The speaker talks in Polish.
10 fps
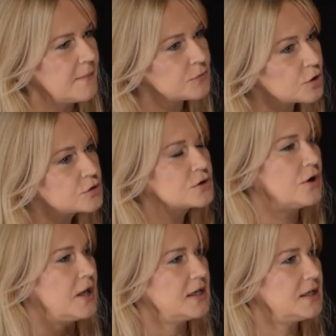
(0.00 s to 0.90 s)
to z
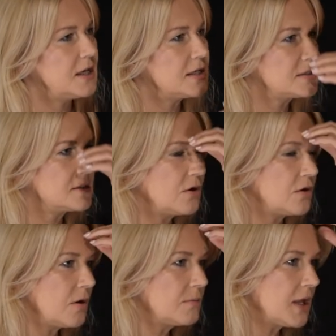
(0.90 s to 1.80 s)
kolei jest
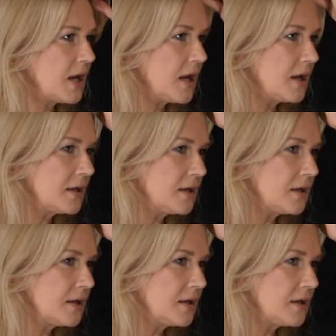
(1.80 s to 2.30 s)
ogromna